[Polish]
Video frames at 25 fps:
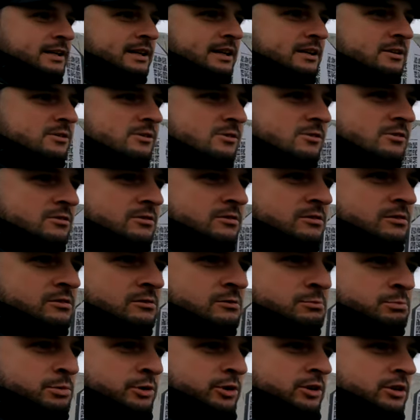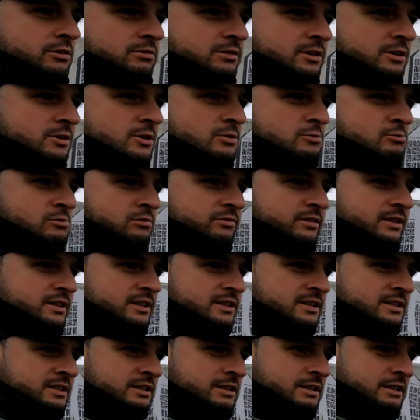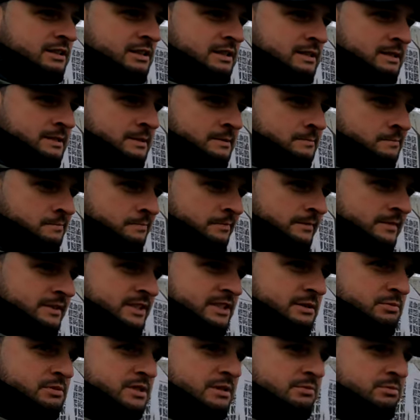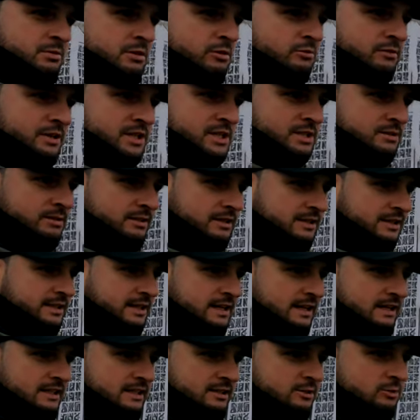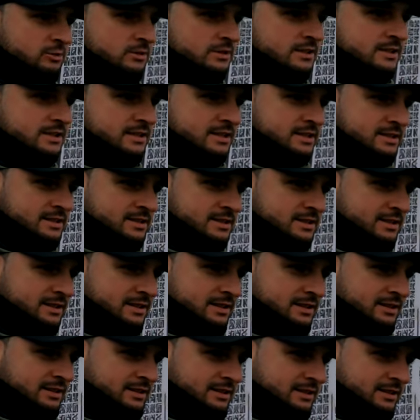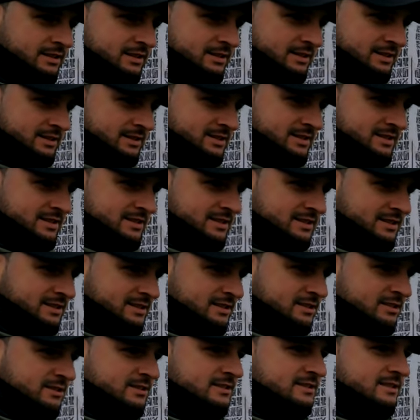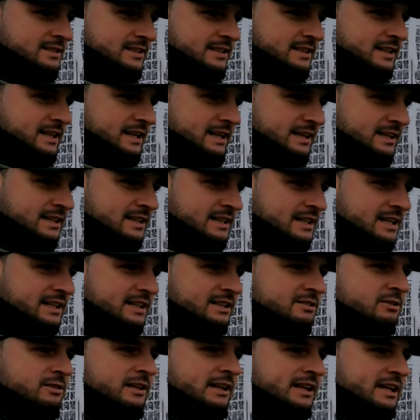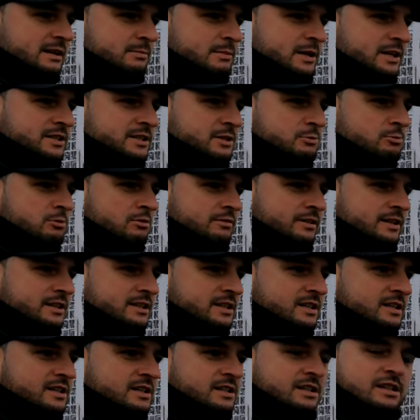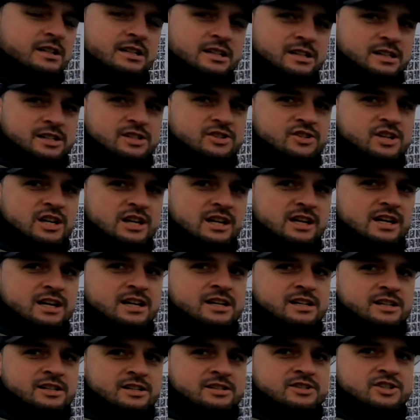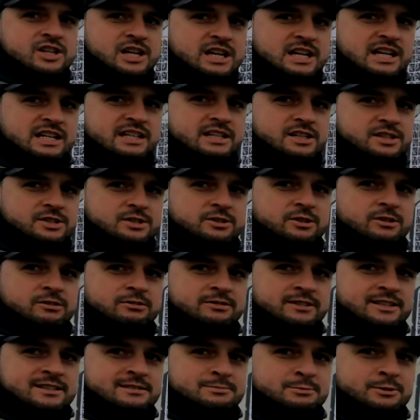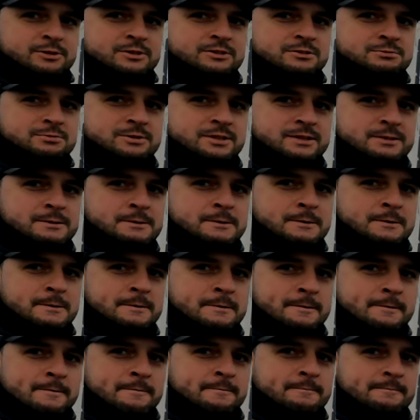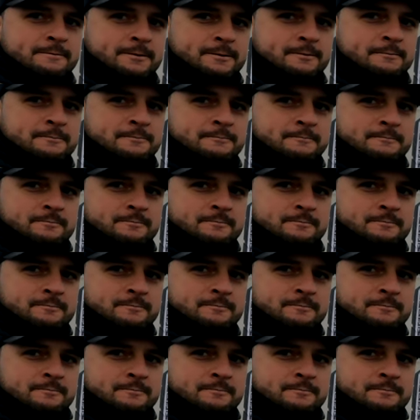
takiego portowego łowienia. Aha. Się przeprowadziłem generalnie do Gdyni, z, to no, z niedaleka, ale to takie bardziej łowienie rzeka, rzeka jezioro w ten sposób. W ten sposób. No.